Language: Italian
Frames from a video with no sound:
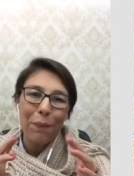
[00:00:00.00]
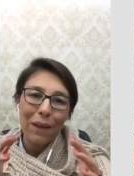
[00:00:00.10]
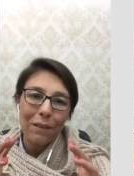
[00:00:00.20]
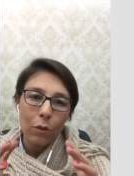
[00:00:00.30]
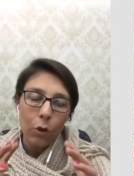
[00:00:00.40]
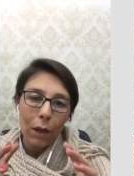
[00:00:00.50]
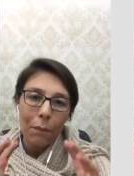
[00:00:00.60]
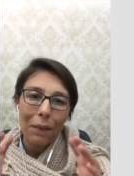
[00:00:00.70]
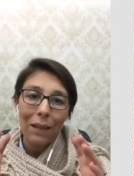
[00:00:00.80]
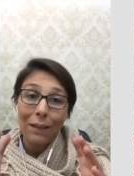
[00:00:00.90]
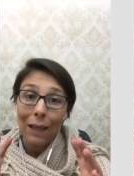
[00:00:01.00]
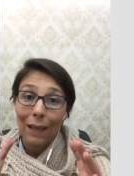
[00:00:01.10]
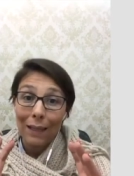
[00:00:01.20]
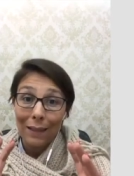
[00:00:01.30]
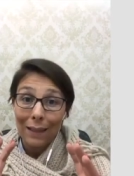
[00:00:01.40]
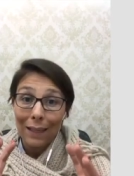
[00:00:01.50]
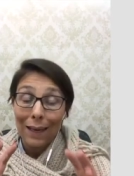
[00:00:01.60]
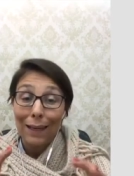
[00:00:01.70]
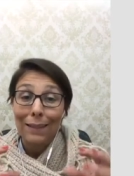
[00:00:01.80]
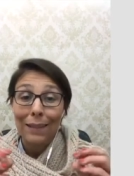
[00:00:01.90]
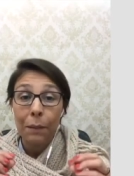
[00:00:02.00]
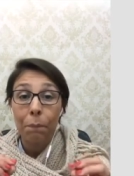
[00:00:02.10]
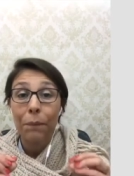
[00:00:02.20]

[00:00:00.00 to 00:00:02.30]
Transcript: particolarmente indicati